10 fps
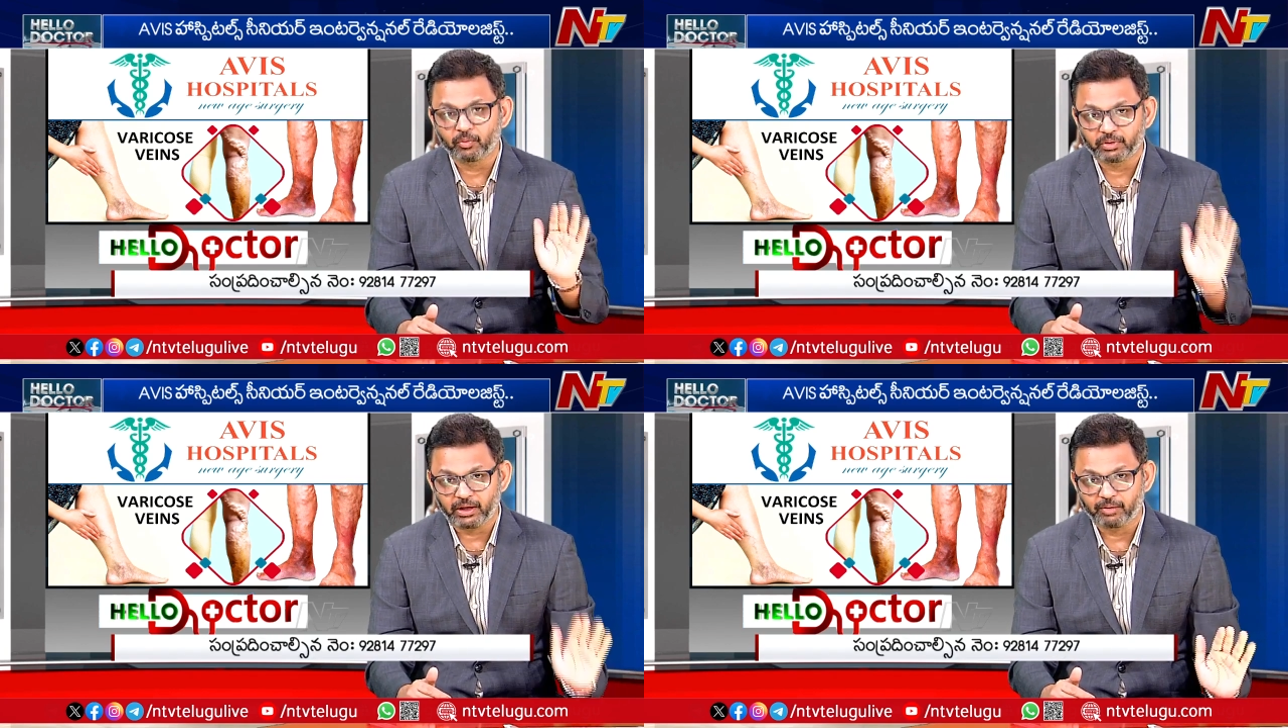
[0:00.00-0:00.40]

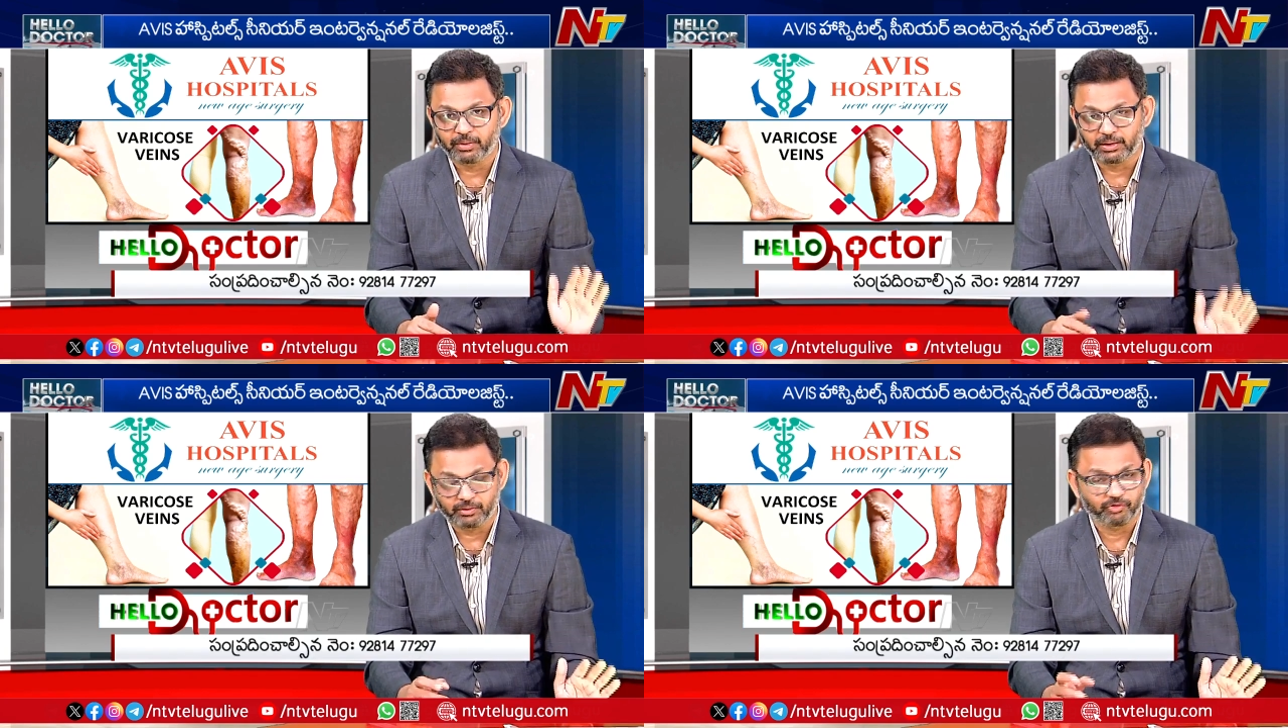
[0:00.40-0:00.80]

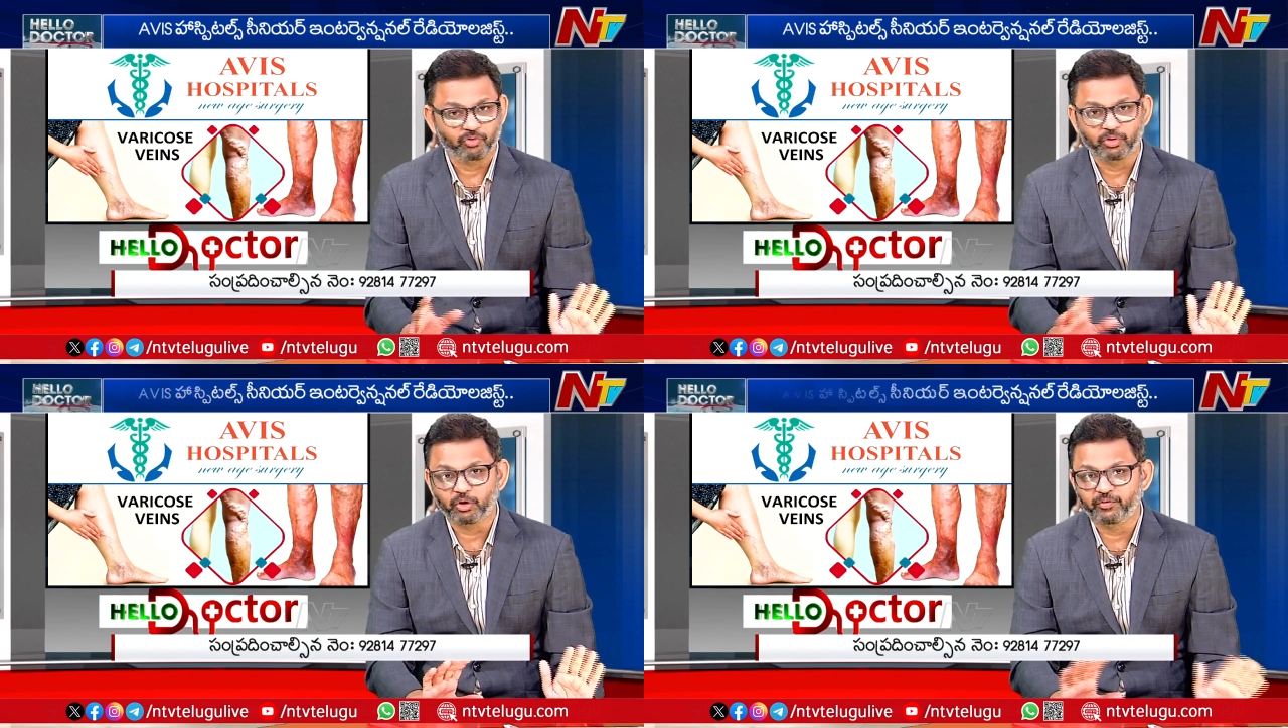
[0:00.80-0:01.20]
ఉంటాయన్నమాట సో
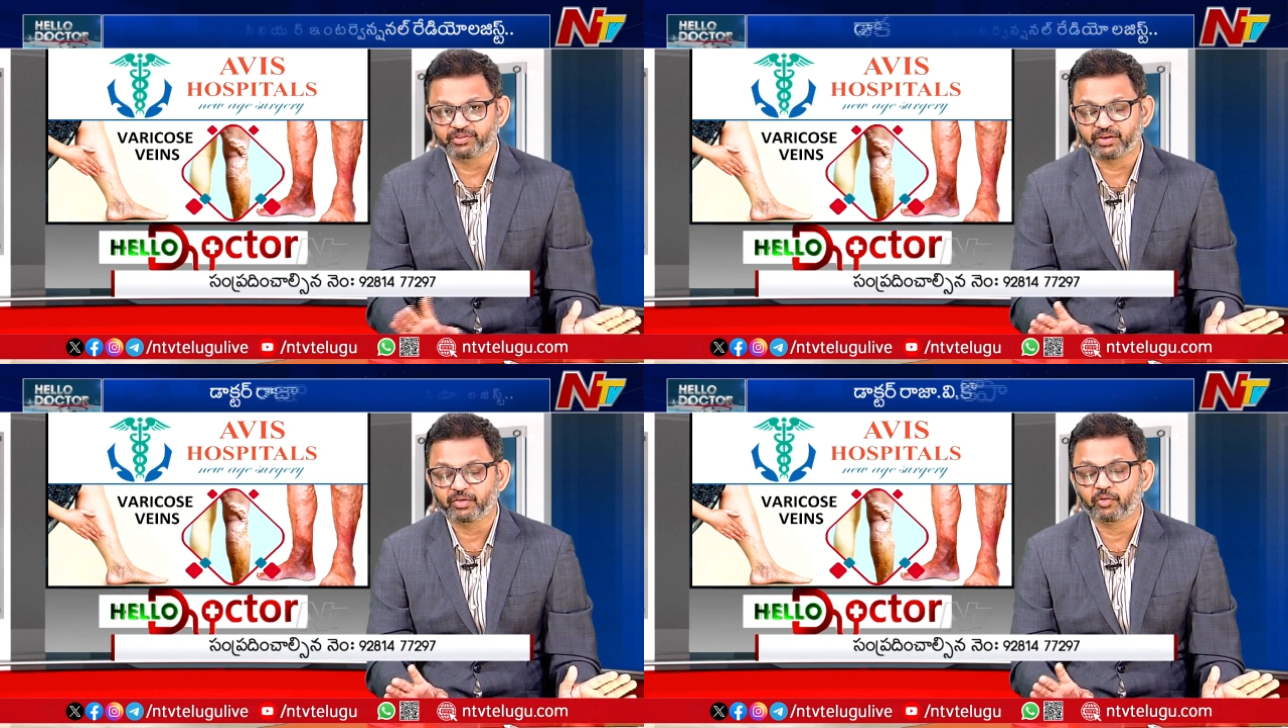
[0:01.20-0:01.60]
ఇంకో
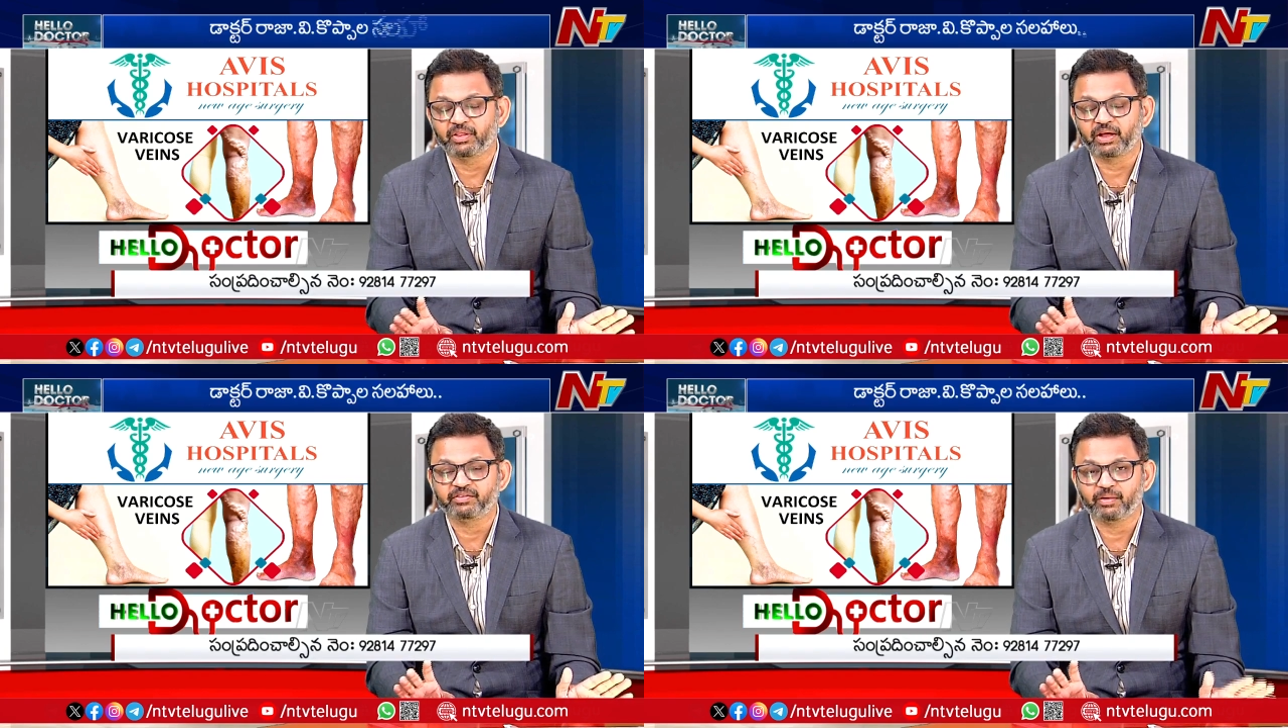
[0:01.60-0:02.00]
విషయం ఇంకో
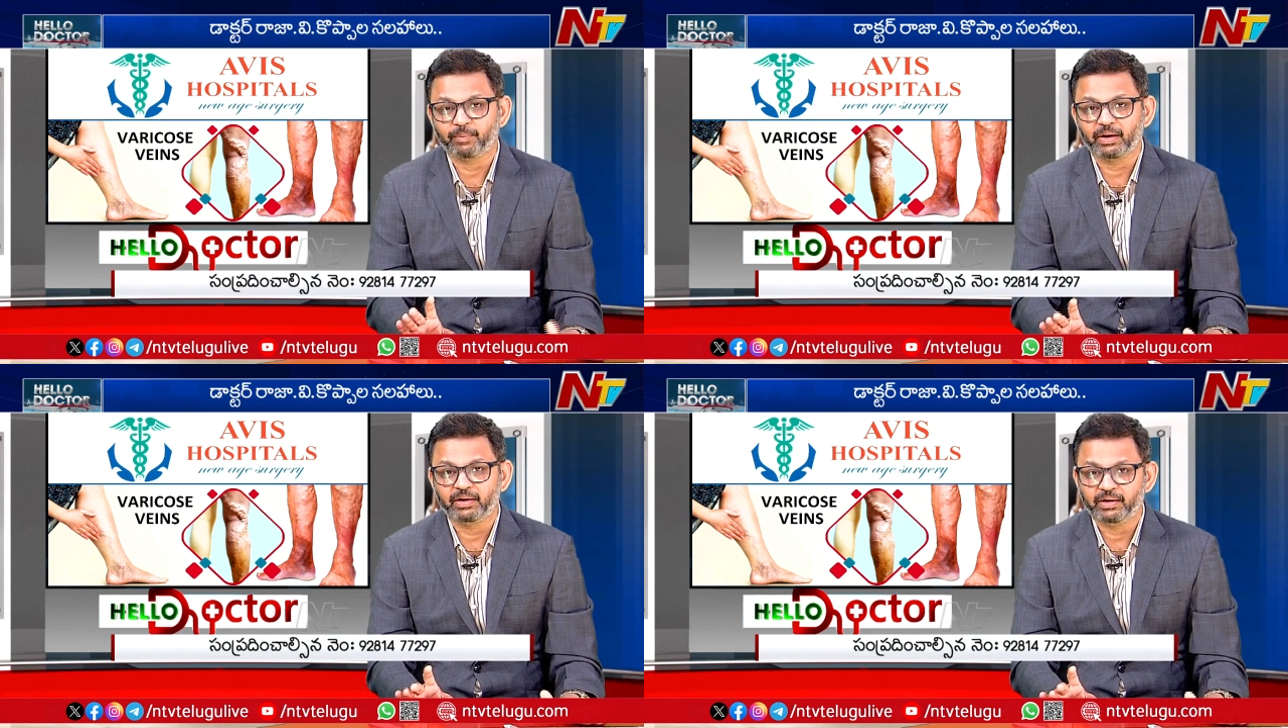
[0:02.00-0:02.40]
విధంగా
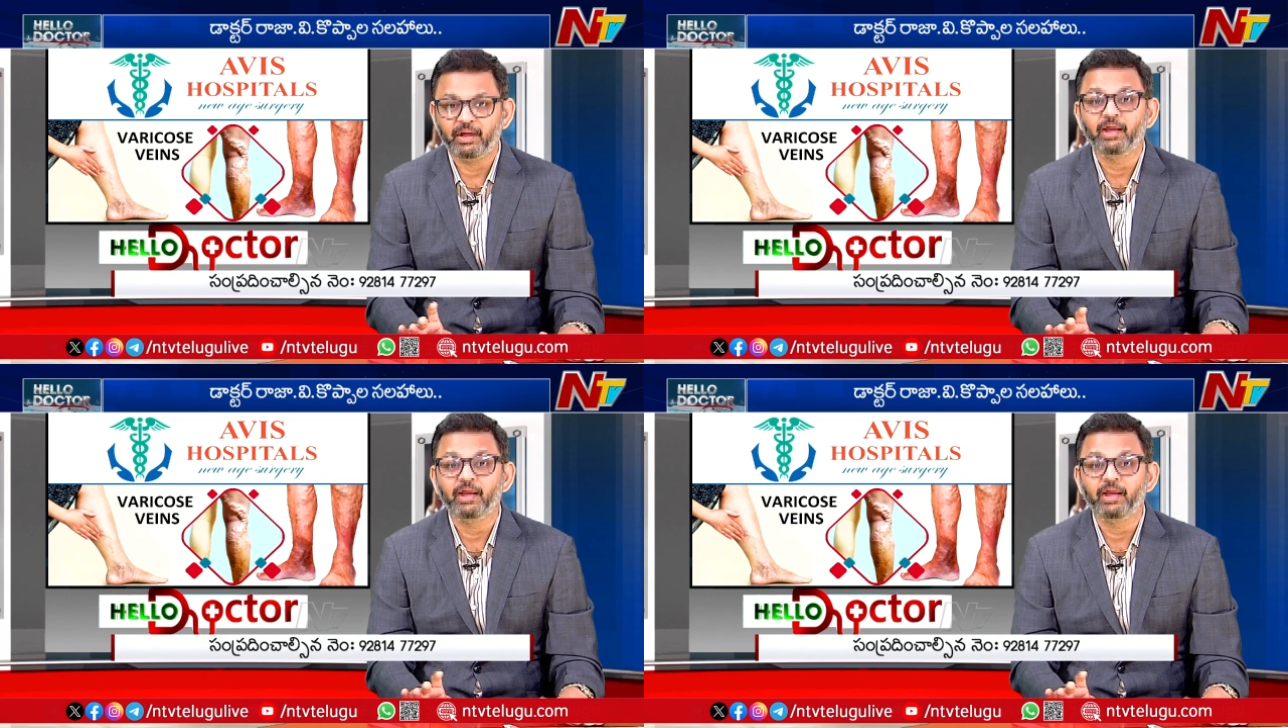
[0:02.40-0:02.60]
చెప్పాలంటే